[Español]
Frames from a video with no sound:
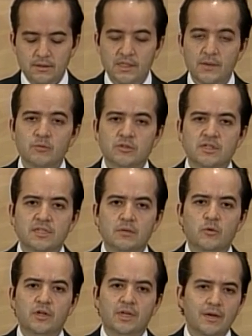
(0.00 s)
Debemos de ser
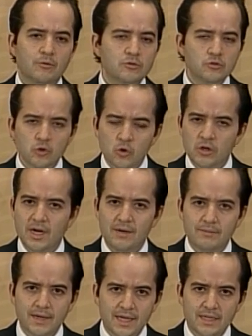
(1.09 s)
muy claros, no
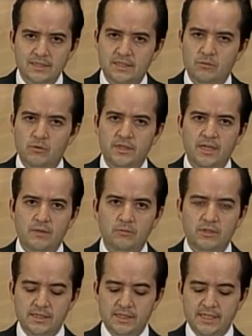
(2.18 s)
habrá seguridad
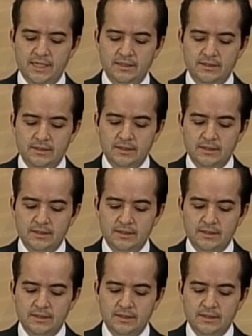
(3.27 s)
auténtica